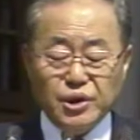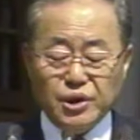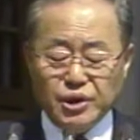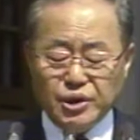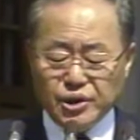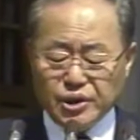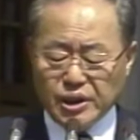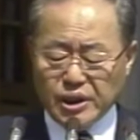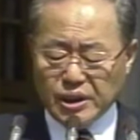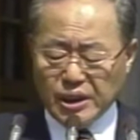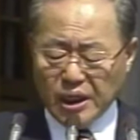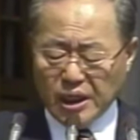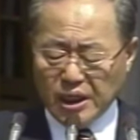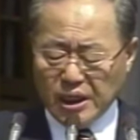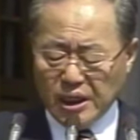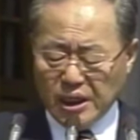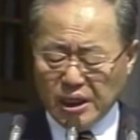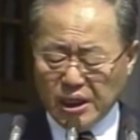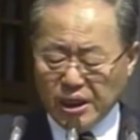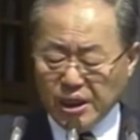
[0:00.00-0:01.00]
이렇게
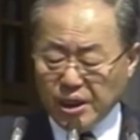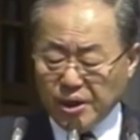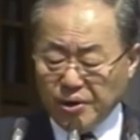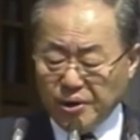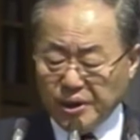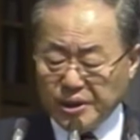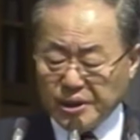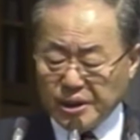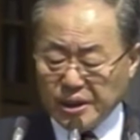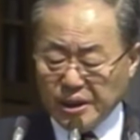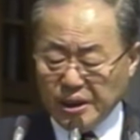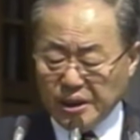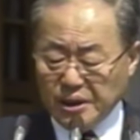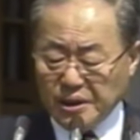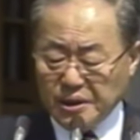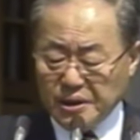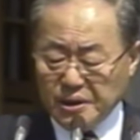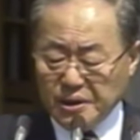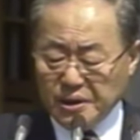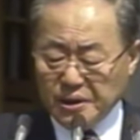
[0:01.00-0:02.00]
다
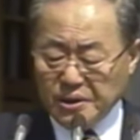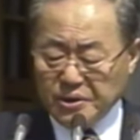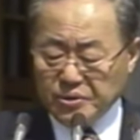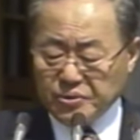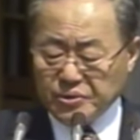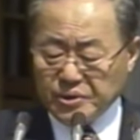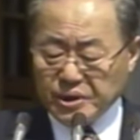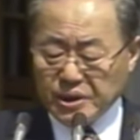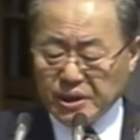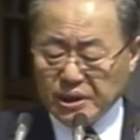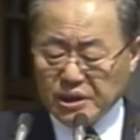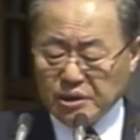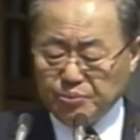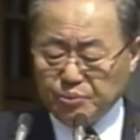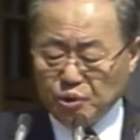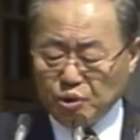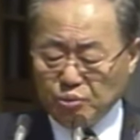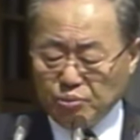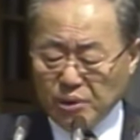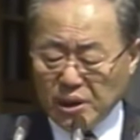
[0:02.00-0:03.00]
해결하니까 우리가
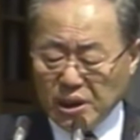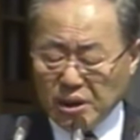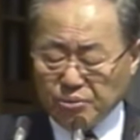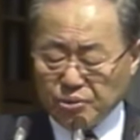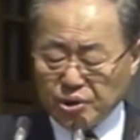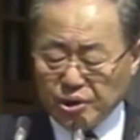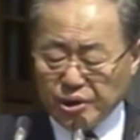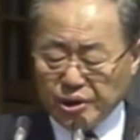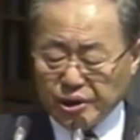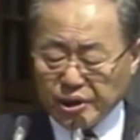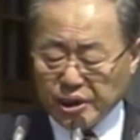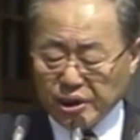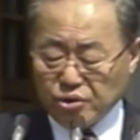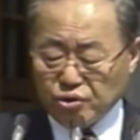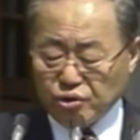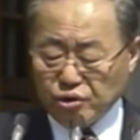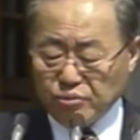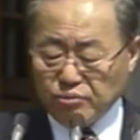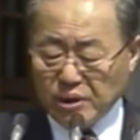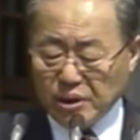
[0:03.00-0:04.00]
기쁜 마음으로 이렇게
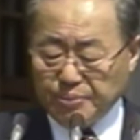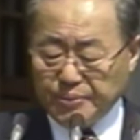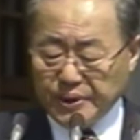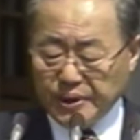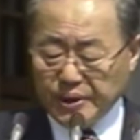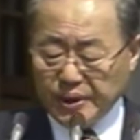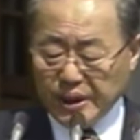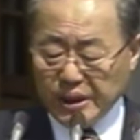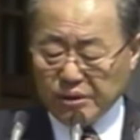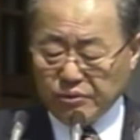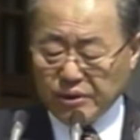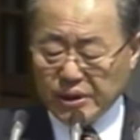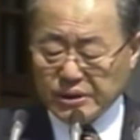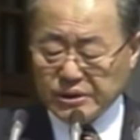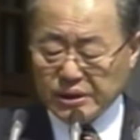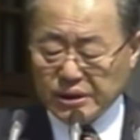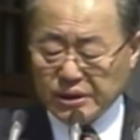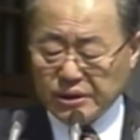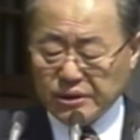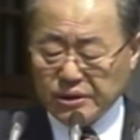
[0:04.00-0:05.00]
주님 앞에
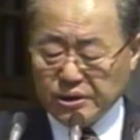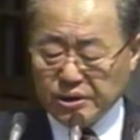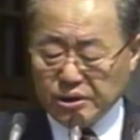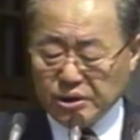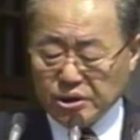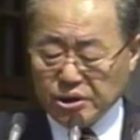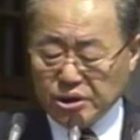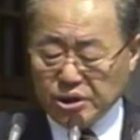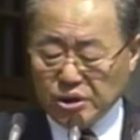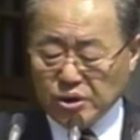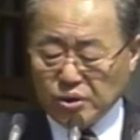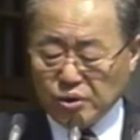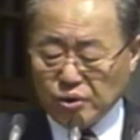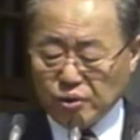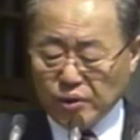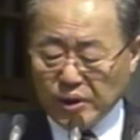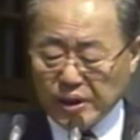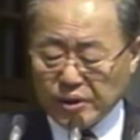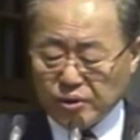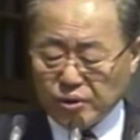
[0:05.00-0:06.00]
나와서
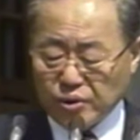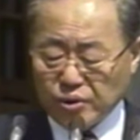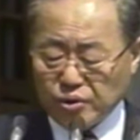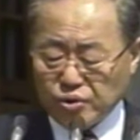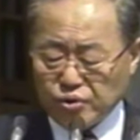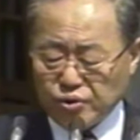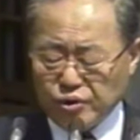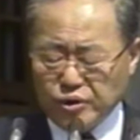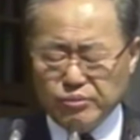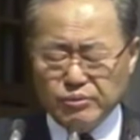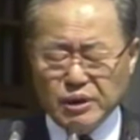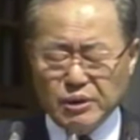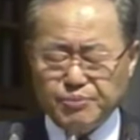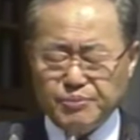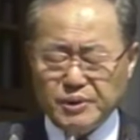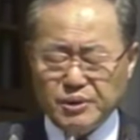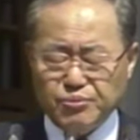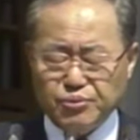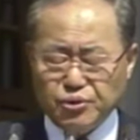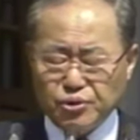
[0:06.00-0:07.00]
기도도 하고 주님
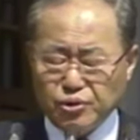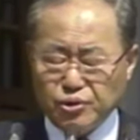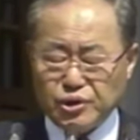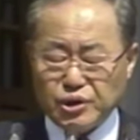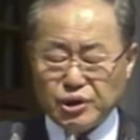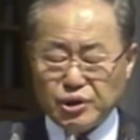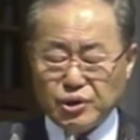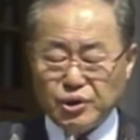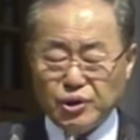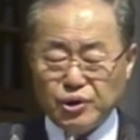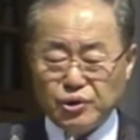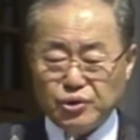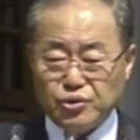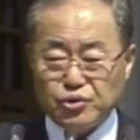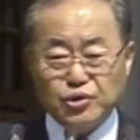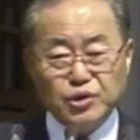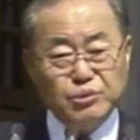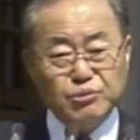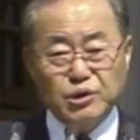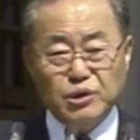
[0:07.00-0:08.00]
앞에 부르짖고
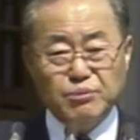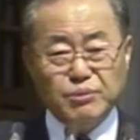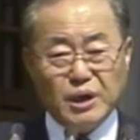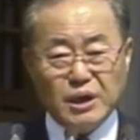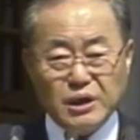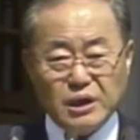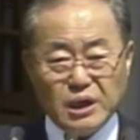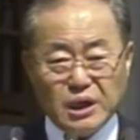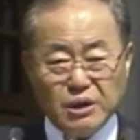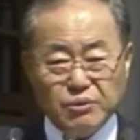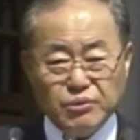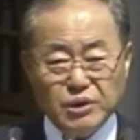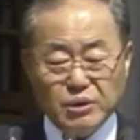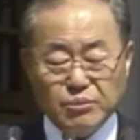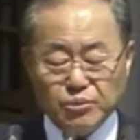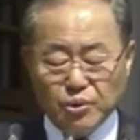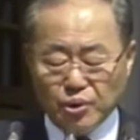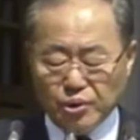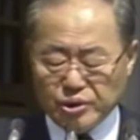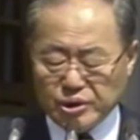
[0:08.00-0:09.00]
주님을 마음 가운데
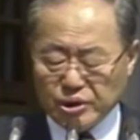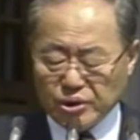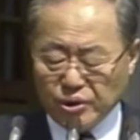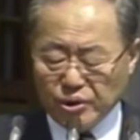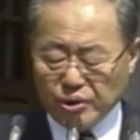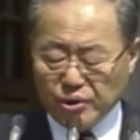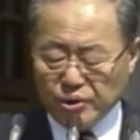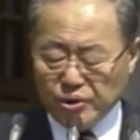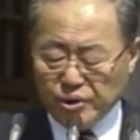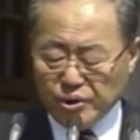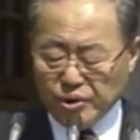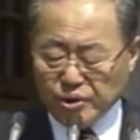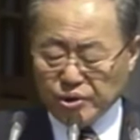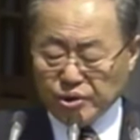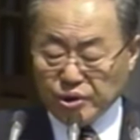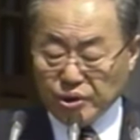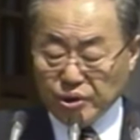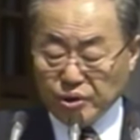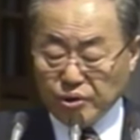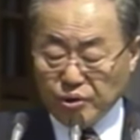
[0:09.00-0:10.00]
모시고
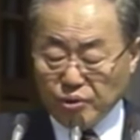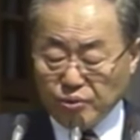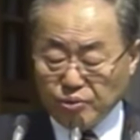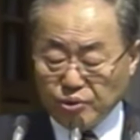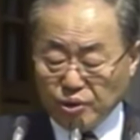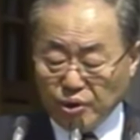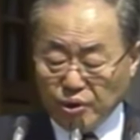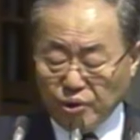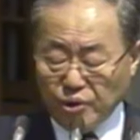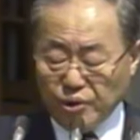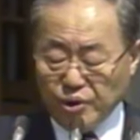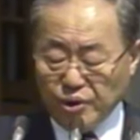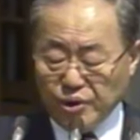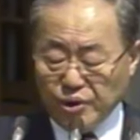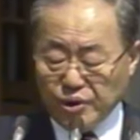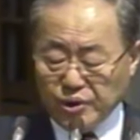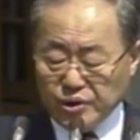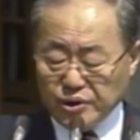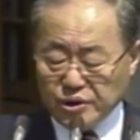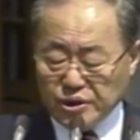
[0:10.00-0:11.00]

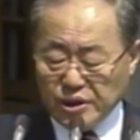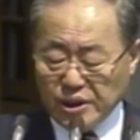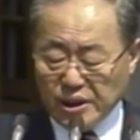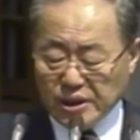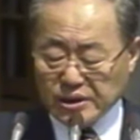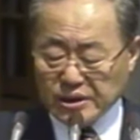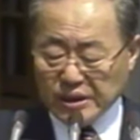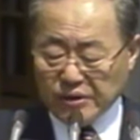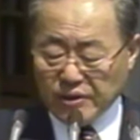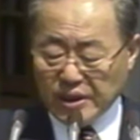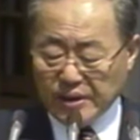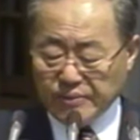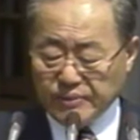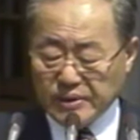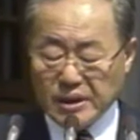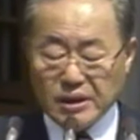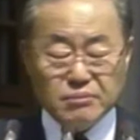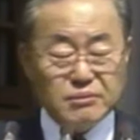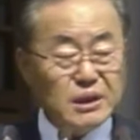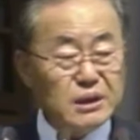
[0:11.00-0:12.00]
즐거움으로 신앙생활을
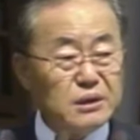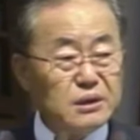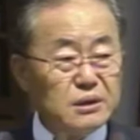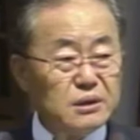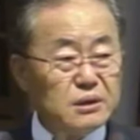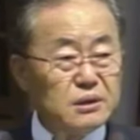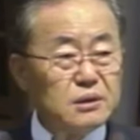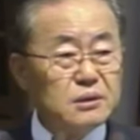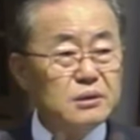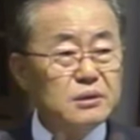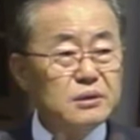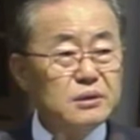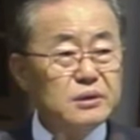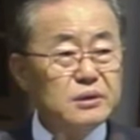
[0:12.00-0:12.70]
합니다만은